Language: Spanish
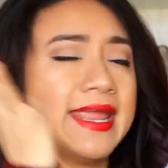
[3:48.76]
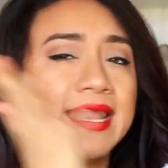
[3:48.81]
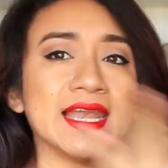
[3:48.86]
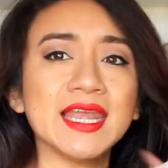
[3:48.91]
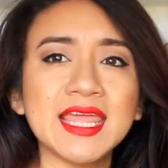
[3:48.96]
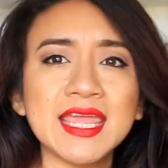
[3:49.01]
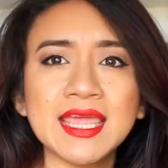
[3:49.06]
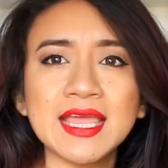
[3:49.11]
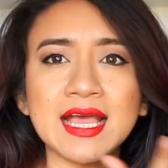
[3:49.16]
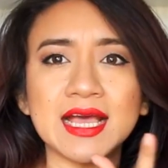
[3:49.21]
el
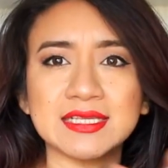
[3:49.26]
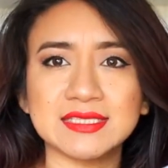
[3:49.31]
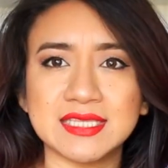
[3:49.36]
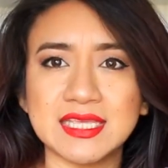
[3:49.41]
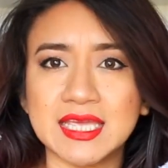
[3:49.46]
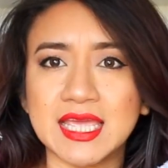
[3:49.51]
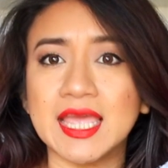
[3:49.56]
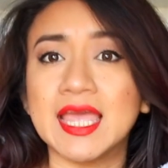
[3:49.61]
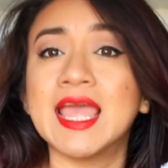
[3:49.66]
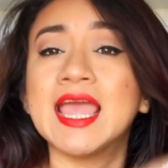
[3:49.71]
link,
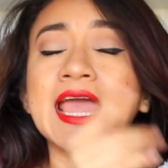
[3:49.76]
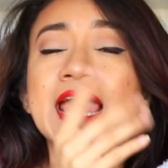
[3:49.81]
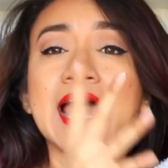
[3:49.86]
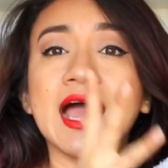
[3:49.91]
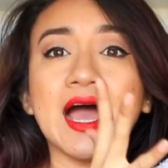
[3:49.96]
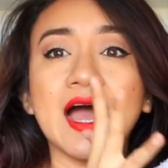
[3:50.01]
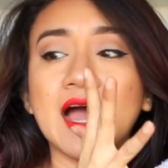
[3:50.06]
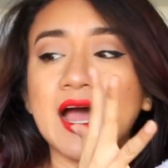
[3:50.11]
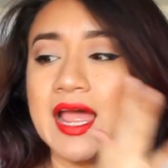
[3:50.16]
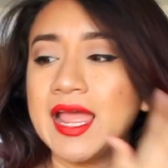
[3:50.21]
así que
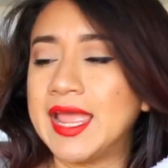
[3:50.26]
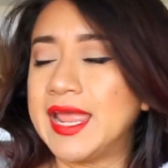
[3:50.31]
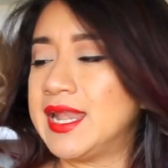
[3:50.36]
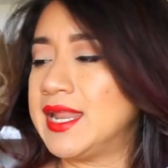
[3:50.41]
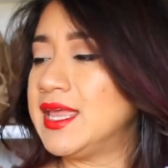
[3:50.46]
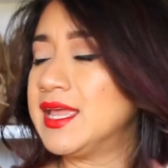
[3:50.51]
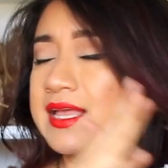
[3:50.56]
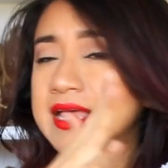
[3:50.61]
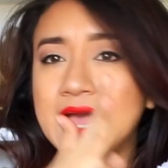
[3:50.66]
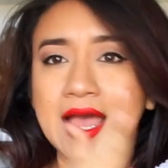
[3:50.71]
ah, el
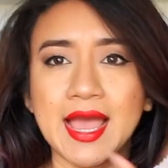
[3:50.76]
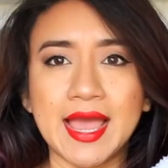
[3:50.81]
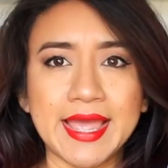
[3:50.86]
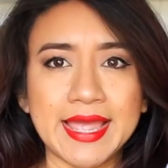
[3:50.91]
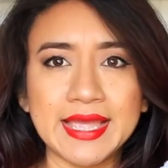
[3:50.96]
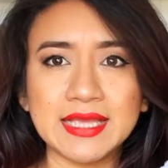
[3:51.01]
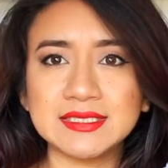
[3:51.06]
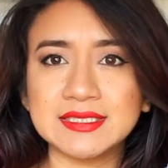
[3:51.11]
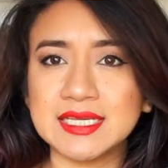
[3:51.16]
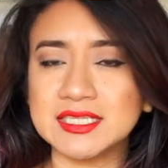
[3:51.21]
link a
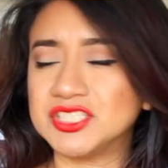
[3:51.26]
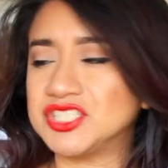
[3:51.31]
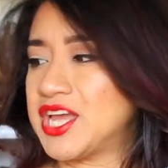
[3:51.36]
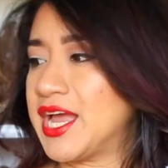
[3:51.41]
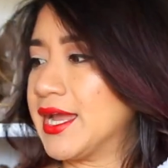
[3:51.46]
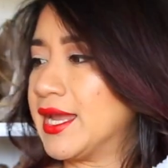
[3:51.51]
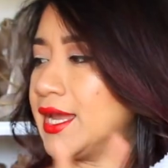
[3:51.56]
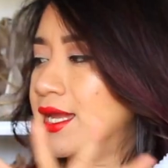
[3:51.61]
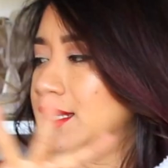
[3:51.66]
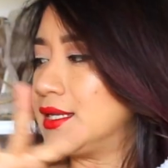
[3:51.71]
esta
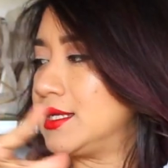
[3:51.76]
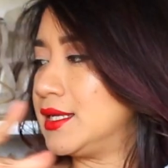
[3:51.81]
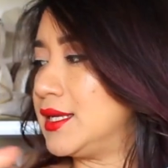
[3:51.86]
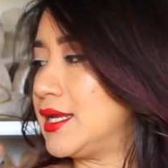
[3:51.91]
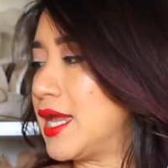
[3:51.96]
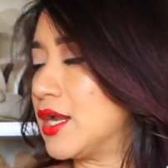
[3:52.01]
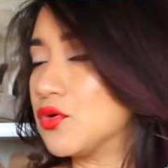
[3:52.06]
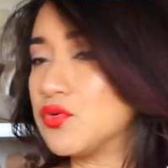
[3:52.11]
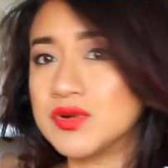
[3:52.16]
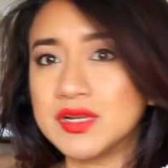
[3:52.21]
jacket
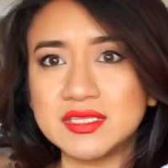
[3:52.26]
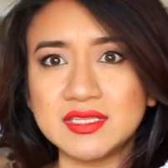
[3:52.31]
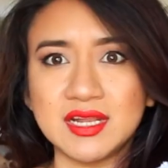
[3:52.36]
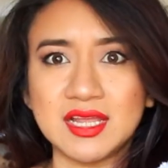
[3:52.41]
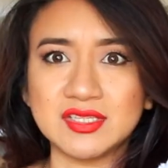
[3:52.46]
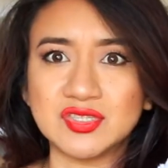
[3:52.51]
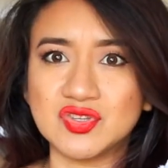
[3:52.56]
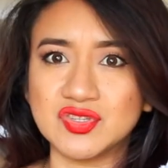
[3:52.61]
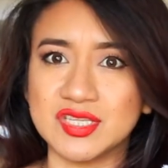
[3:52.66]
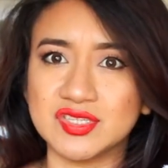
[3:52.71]
y algunas de
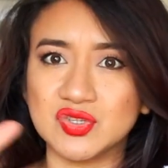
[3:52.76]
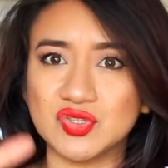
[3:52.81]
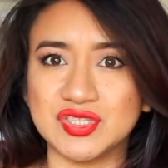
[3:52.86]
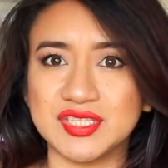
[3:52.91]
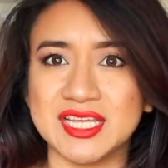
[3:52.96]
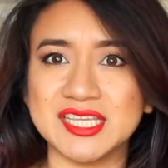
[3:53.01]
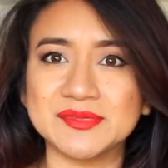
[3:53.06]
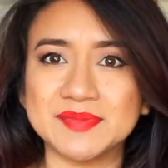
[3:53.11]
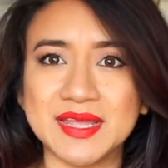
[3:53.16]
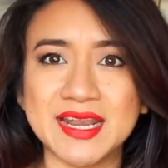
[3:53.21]
las cosas que
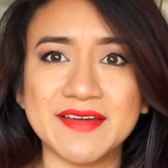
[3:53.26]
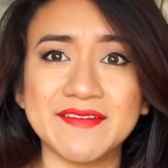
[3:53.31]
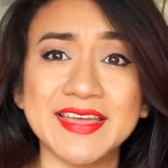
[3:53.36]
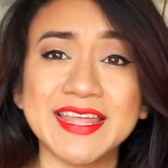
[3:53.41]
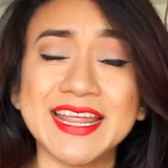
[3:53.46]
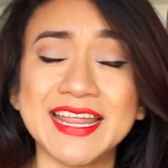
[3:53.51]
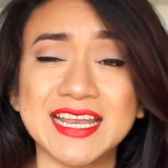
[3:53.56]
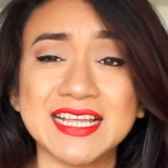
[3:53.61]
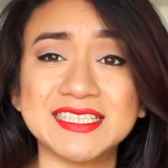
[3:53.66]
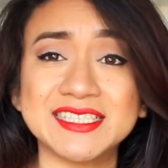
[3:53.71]
ustedes van a
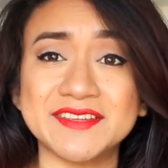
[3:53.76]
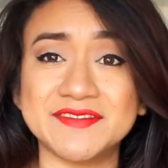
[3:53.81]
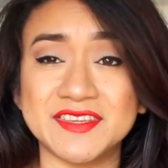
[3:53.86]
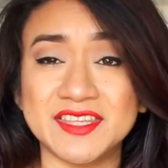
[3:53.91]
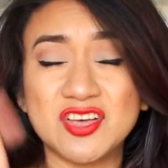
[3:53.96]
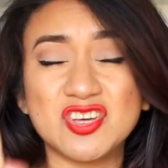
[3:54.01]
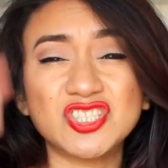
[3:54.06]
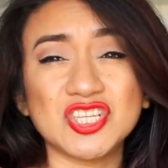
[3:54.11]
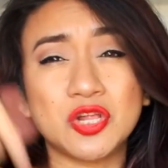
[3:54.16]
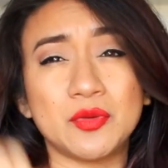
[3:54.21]
ver en este
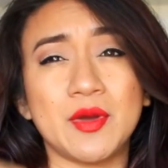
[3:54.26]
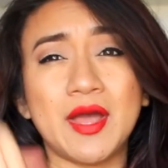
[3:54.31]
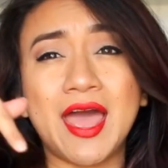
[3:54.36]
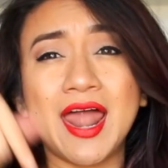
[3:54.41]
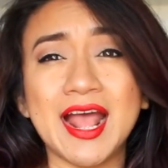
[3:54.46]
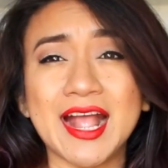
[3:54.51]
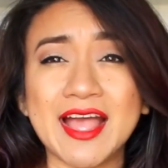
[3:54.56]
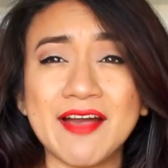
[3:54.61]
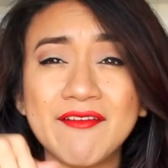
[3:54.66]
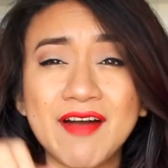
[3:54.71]
video se lo voy a
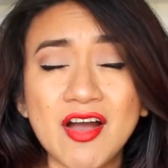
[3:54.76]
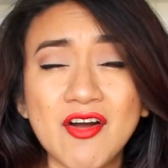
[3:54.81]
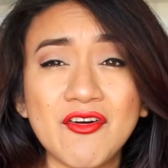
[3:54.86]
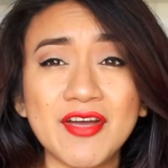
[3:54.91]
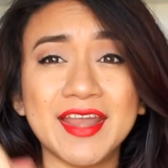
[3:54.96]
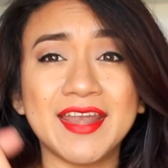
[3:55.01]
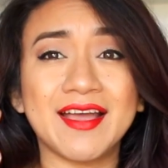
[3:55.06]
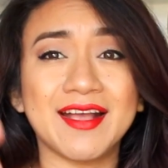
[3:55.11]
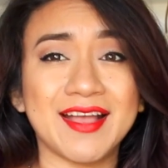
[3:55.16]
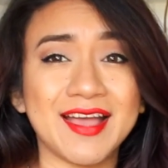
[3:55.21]
dejar acá abajo
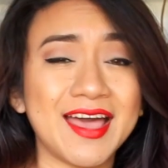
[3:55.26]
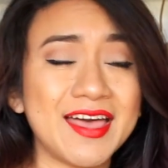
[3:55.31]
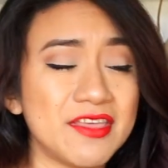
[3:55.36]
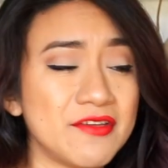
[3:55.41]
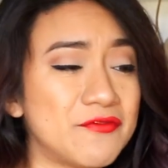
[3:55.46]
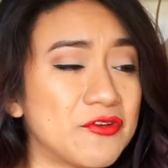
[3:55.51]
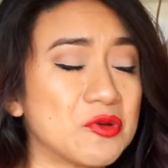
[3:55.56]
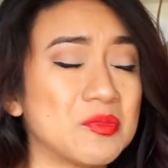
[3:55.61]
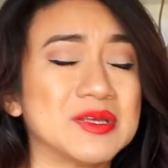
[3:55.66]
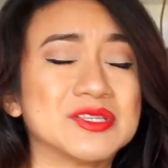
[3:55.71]
en la caja de
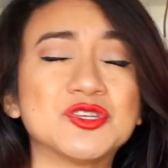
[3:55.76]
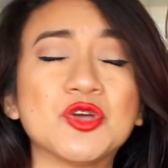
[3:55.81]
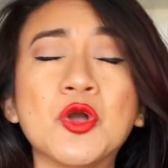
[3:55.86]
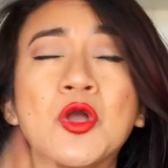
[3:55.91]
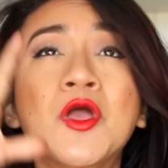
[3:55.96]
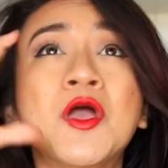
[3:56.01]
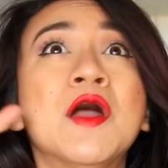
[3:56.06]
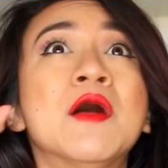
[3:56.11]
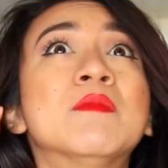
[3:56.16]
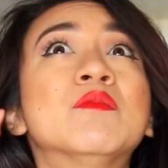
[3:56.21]
información.
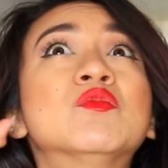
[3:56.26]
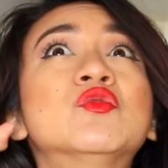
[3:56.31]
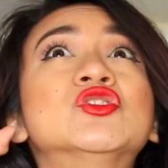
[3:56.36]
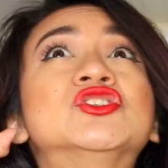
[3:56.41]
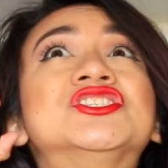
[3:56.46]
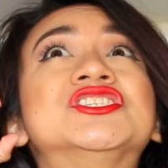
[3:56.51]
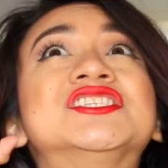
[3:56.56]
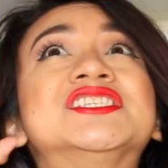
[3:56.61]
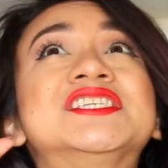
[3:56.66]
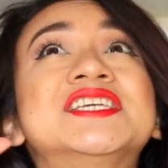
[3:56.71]

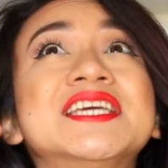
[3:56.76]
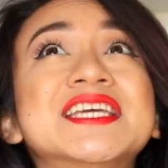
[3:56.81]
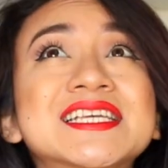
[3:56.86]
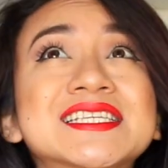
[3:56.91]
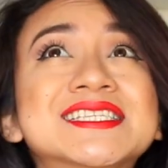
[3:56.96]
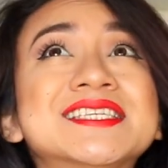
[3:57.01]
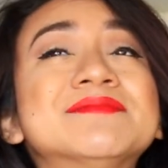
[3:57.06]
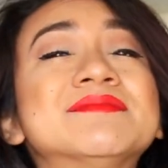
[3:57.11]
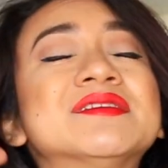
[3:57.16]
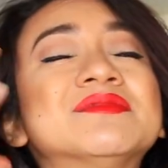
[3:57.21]

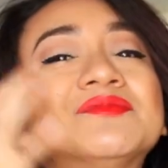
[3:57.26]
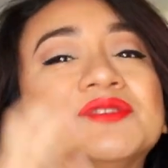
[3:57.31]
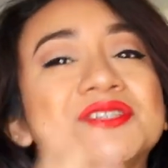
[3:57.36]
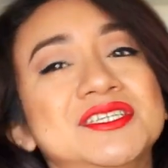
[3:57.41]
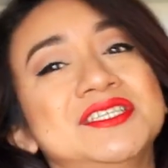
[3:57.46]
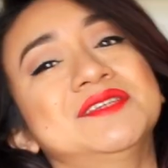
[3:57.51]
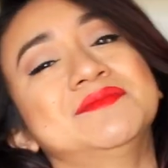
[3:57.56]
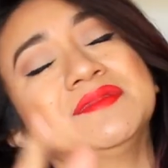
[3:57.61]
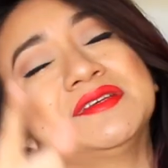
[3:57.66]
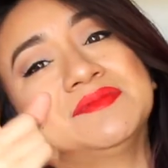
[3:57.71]
Muchísimas,
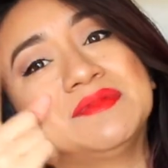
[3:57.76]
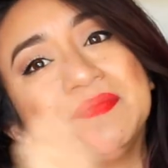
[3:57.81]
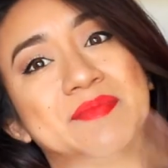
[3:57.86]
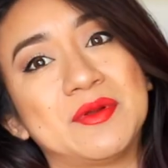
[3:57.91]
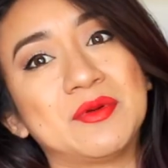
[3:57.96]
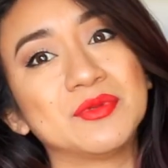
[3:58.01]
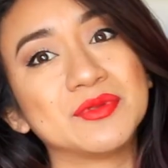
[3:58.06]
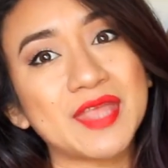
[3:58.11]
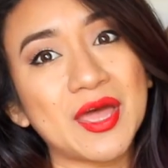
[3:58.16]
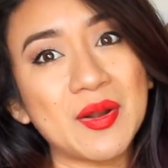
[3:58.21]
muchísimas me
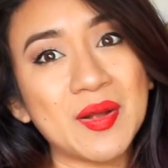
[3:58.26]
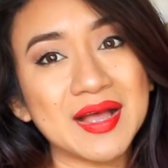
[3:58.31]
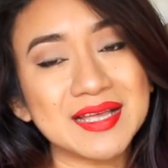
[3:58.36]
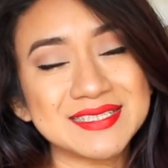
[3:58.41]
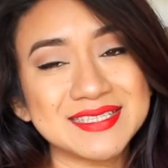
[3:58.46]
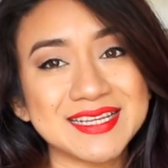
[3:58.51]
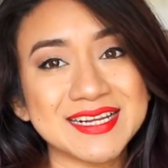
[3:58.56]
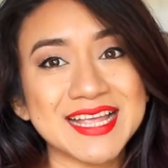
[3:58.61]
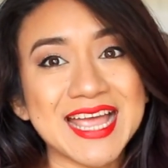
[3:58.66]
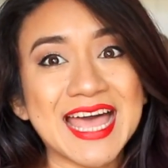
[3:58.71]
preguntaron
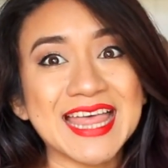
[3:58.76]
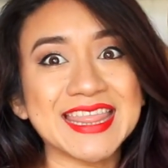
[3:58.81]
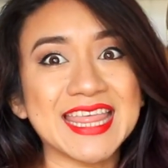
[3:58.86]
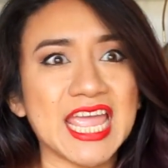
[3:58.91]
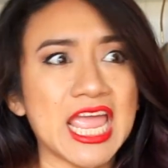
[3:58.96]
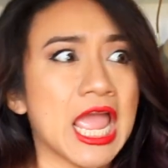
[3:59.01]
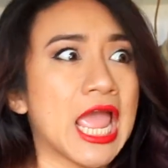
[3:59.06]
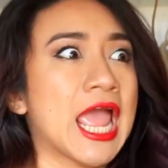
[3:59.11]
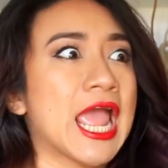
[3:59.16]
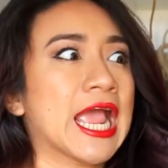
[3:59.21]
acerca
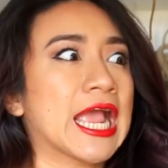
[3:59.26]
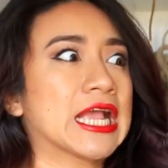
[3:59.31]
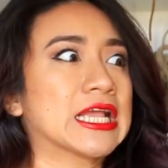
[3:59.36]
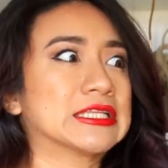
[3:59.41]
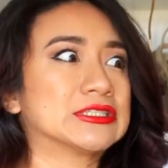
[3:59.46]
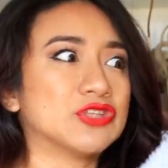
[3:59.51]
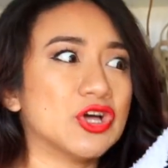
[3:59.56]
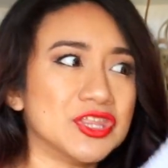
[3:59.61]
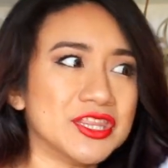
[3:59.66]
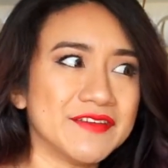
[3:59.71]
de
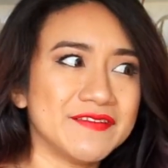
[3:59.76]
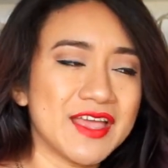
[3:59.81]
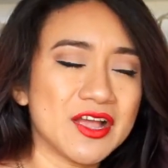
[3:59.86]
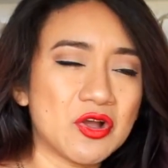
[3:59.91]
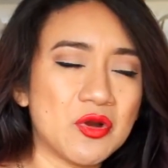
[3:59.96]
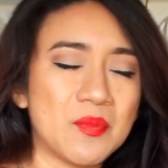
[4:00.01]
dónde había